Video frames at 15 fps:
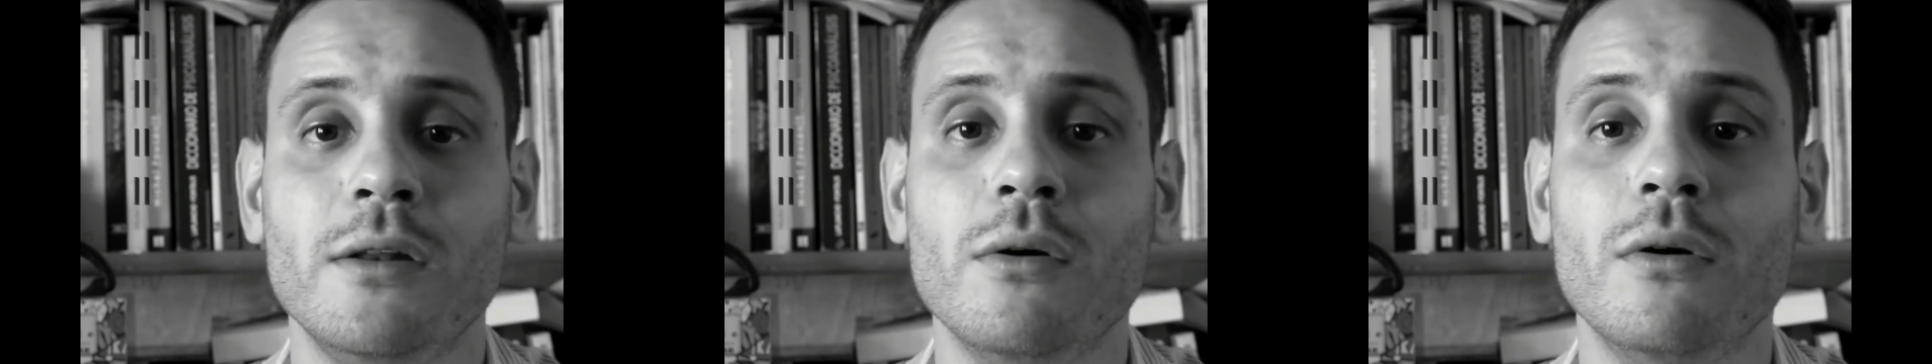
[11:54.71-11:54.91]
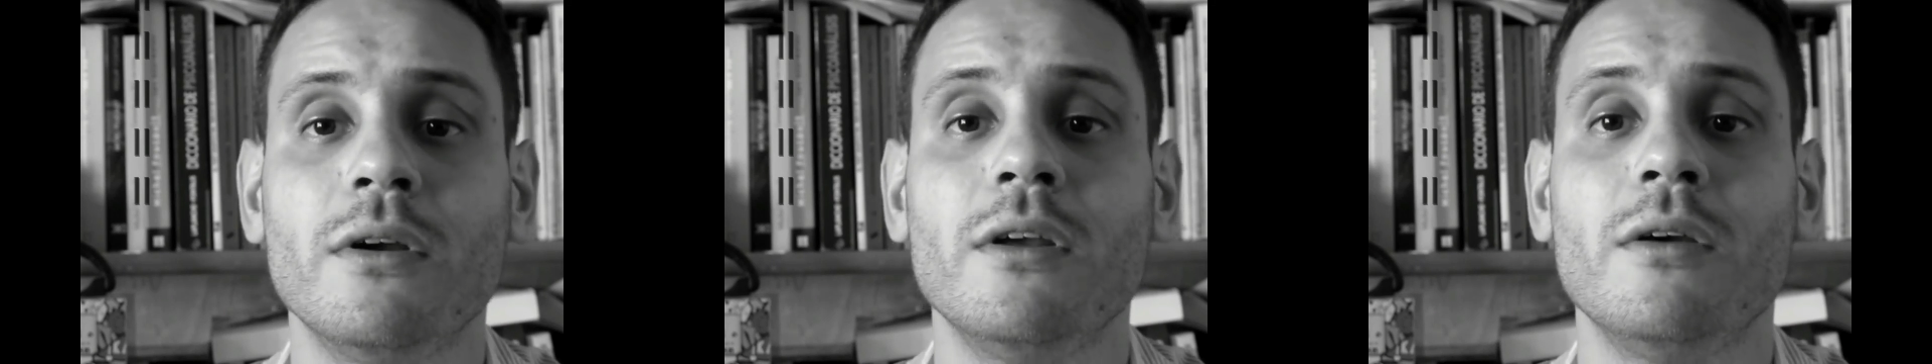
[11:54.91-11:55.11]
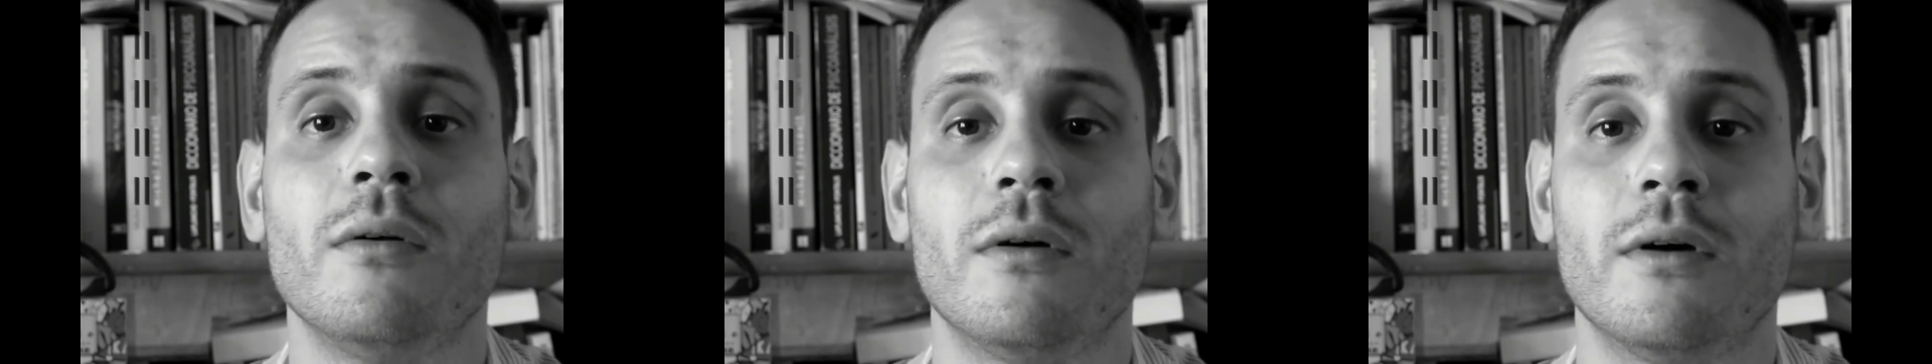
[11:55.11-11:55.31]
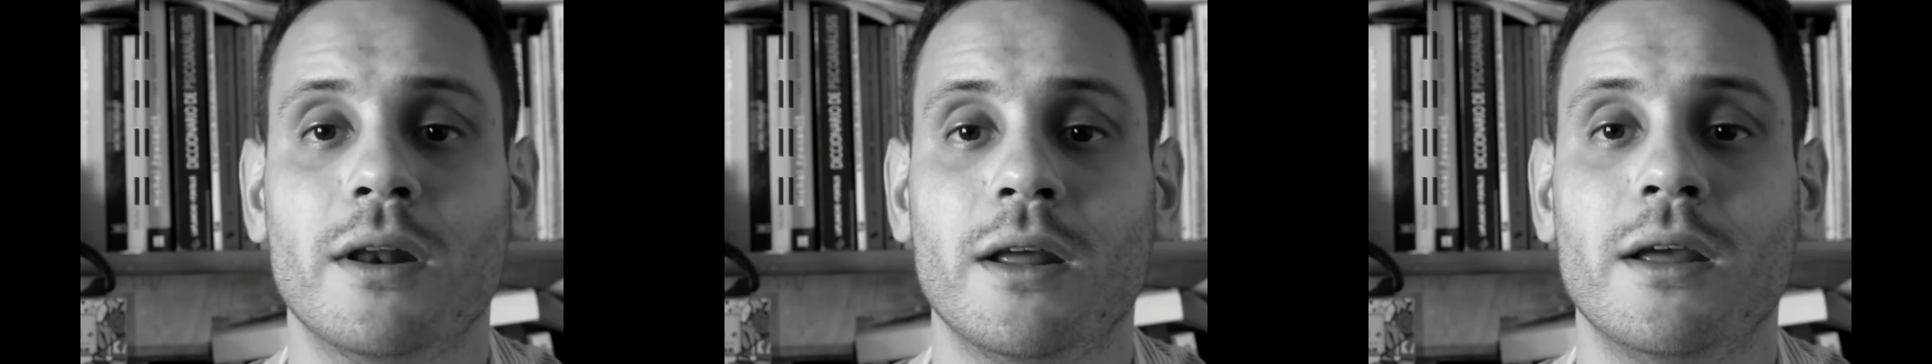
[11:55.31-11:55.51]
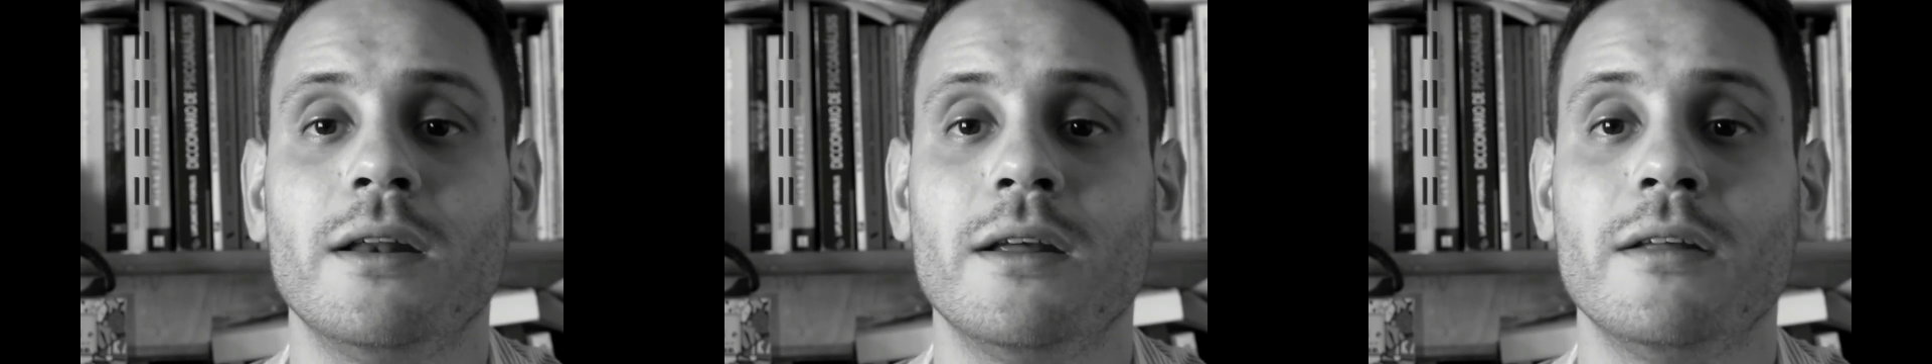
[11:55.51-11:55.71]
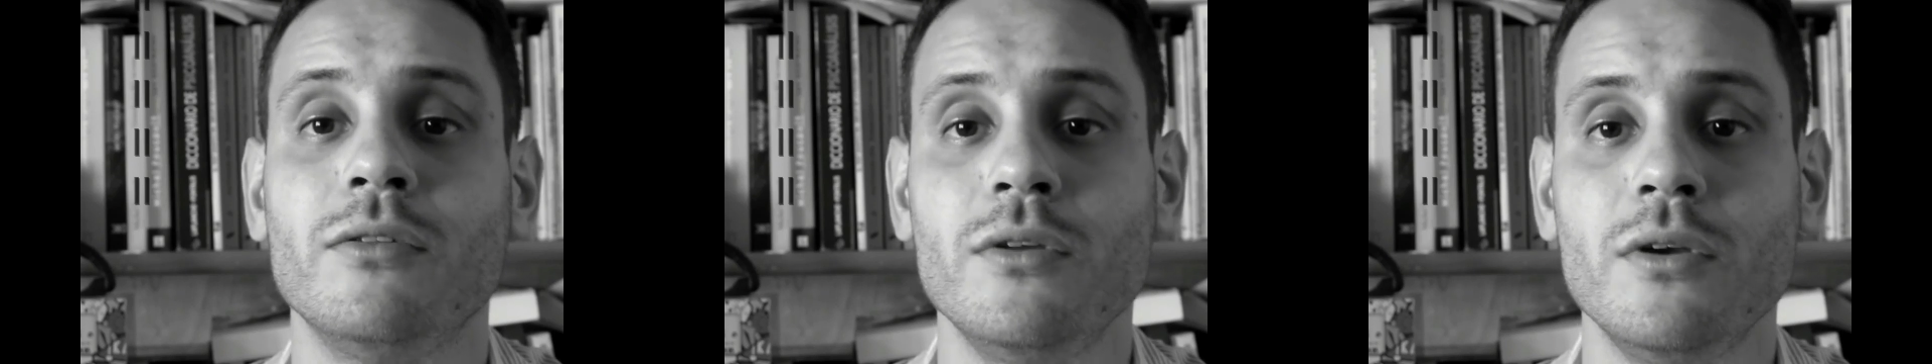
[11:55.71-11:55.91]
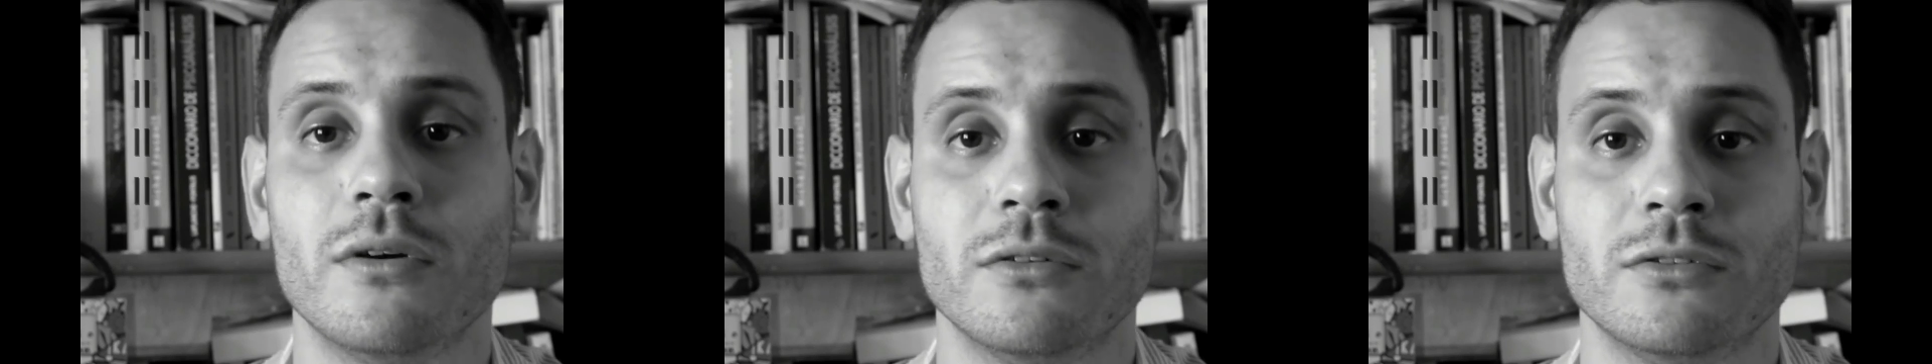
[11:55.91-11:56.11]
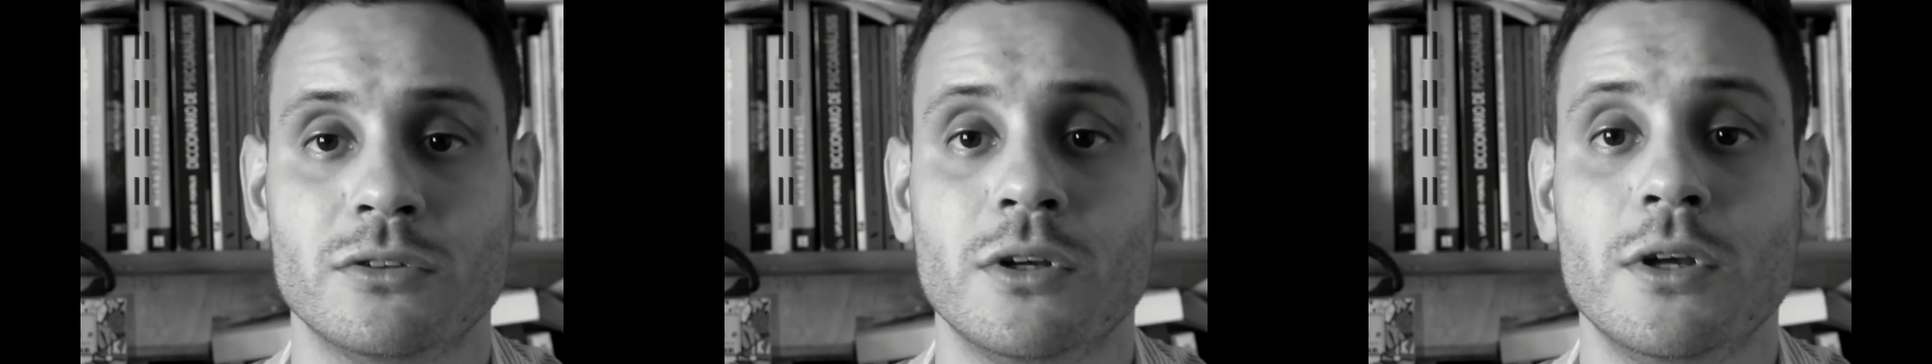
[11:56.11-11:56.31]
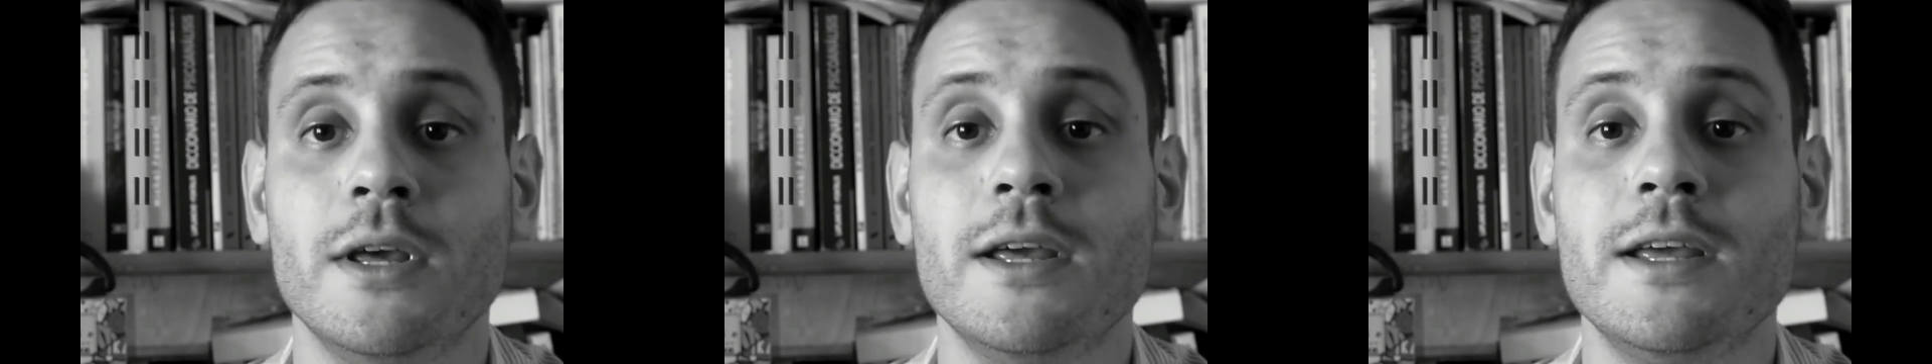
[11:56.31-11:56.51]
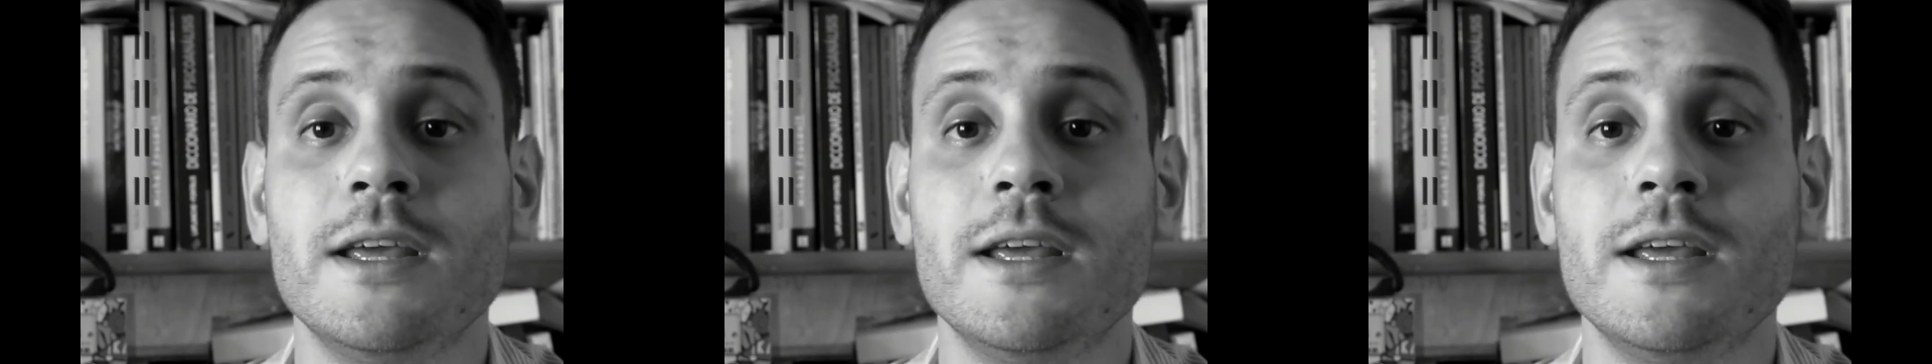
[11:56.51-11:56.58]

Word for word: y lógico creer en Dios